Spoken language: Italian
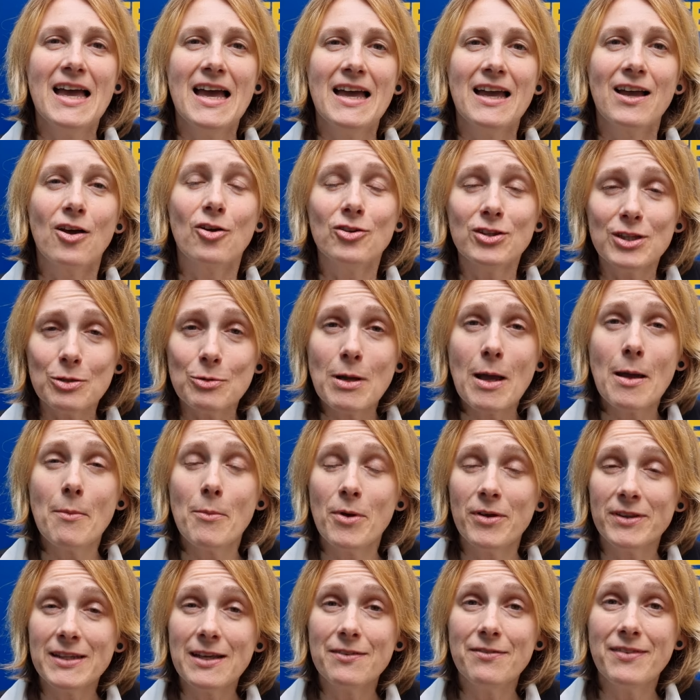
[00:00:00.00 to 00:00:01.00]

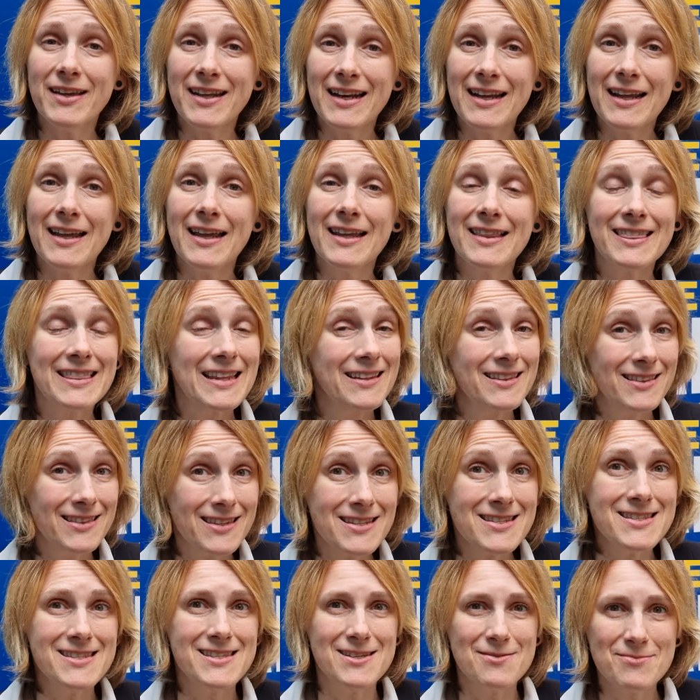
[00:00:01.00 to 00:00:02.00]
Continuiamo ad avere
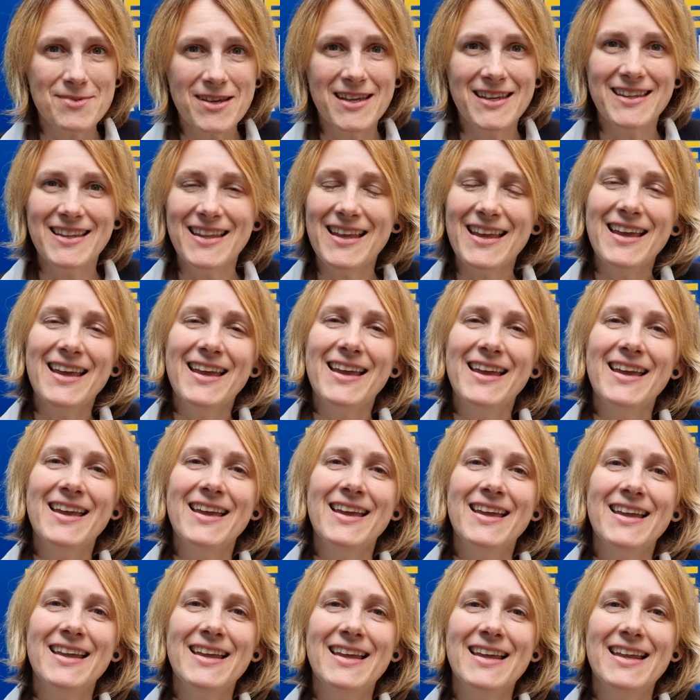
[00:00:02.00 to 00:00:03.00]
tantissime
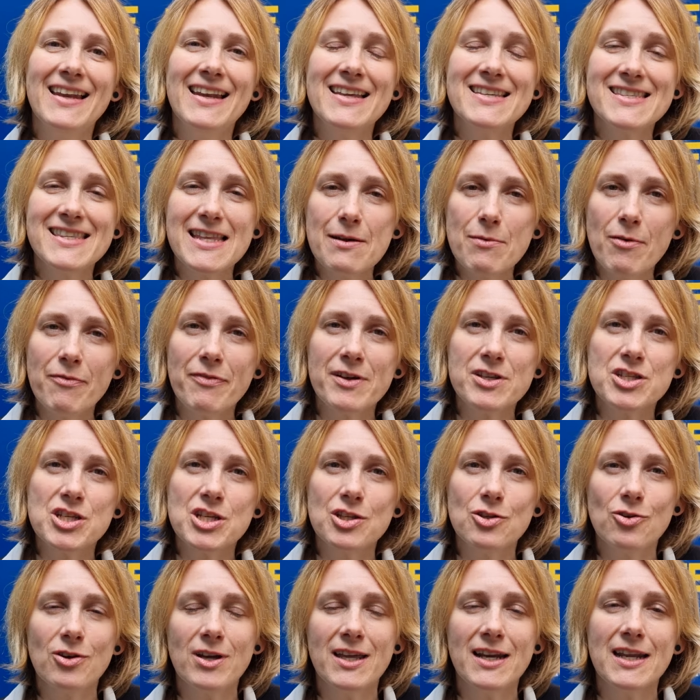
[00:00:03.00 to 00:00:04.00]
idee, eh, le stiamo
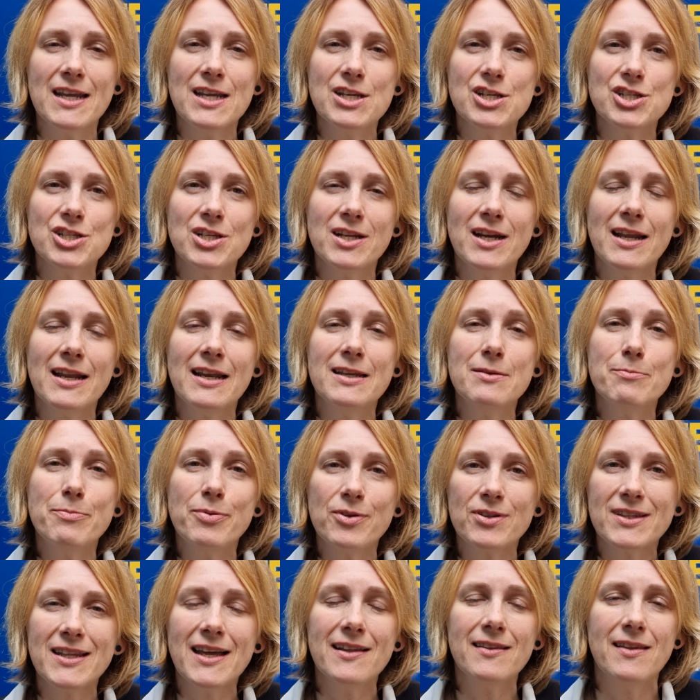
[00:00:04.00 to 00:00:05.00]
facendo crescere,
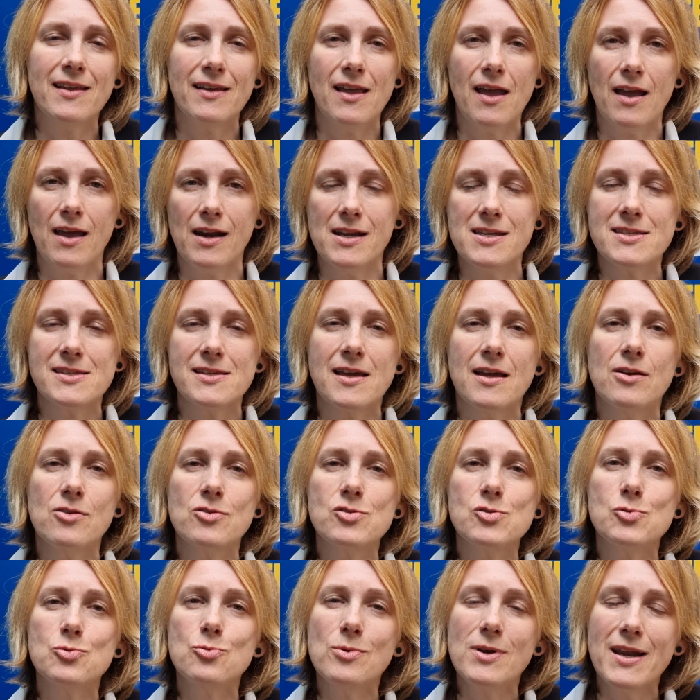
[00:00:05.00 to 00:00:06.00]
l'importante è che
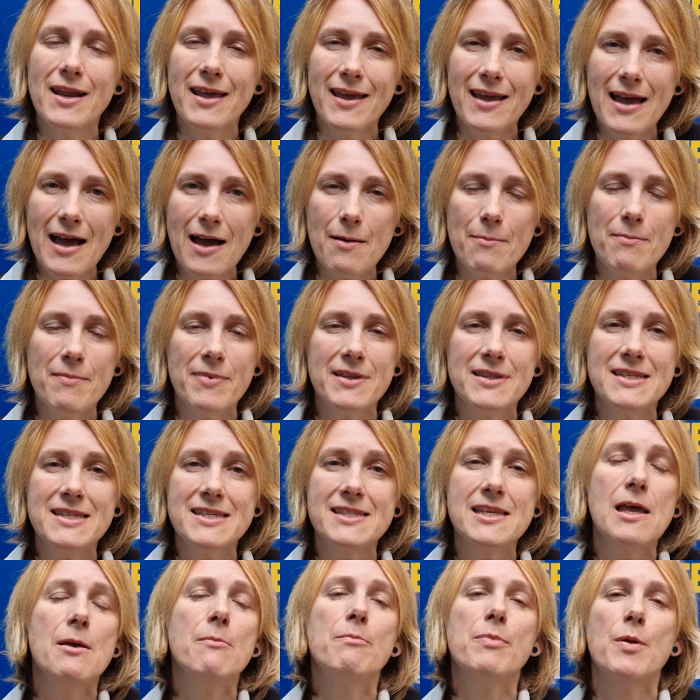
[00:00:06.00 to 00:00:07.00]
crescano sulle gambe di
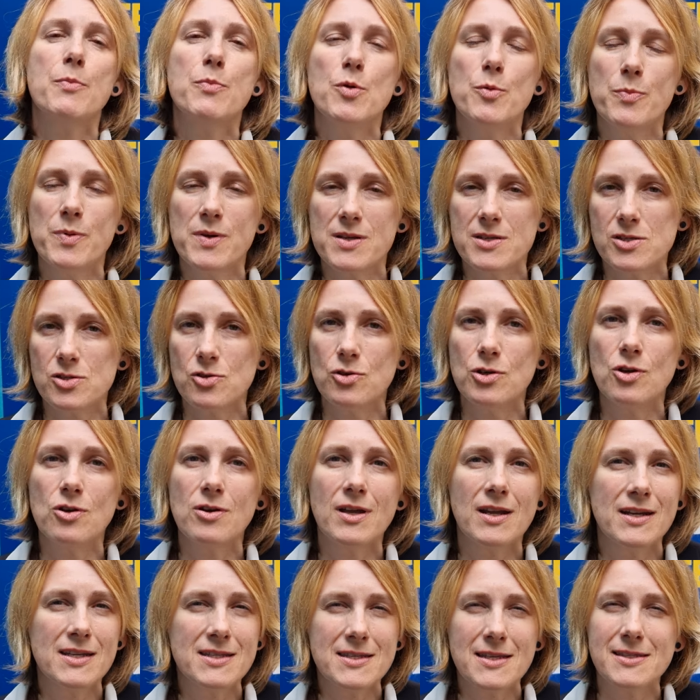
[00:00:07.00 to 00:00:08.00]
sempre più persone,
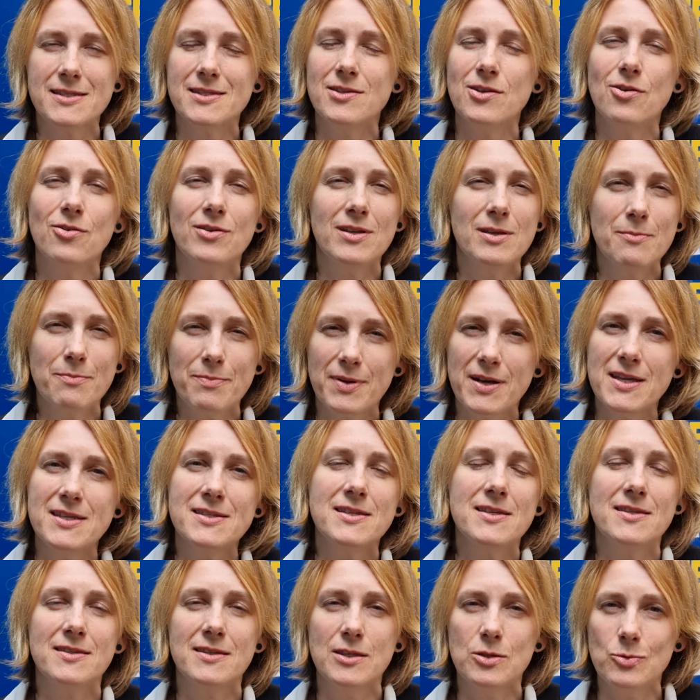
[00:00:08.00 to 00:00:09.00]
organizzazioni,
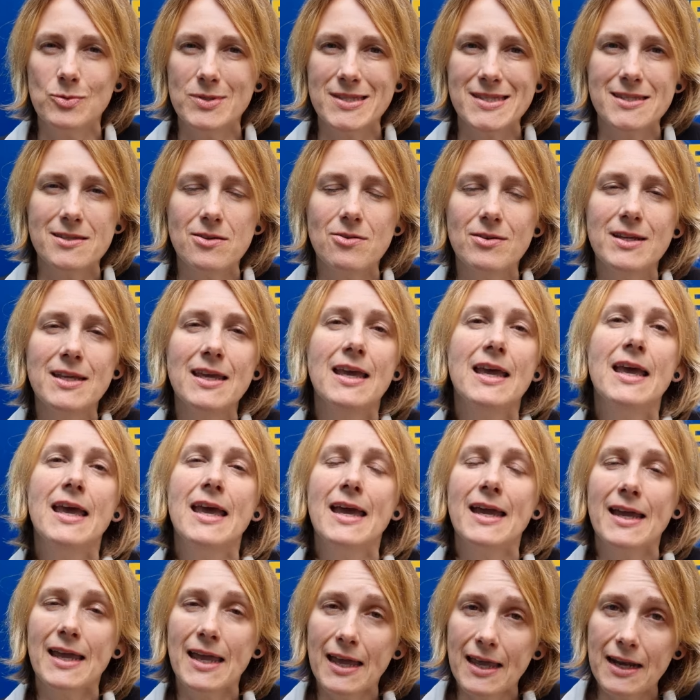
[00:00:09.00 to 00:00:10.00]
imprese, istituzioni
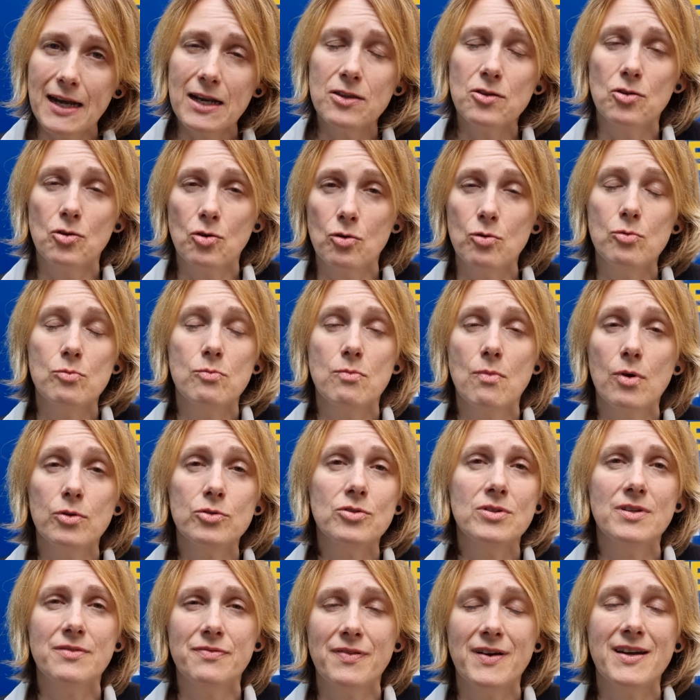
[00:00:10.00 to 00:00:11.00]
che credono in un
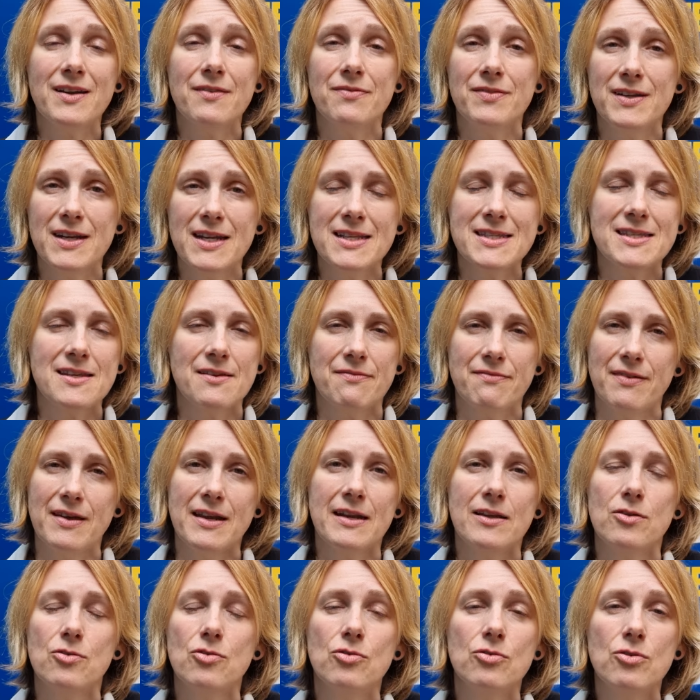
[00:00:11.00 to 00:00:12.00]
modo di fare finanza e
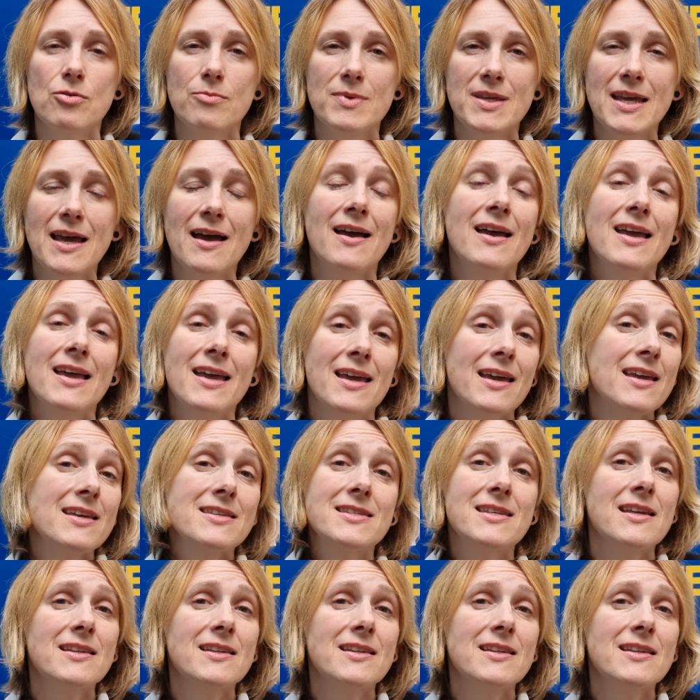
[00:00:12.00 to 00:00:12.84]
fare economia che sia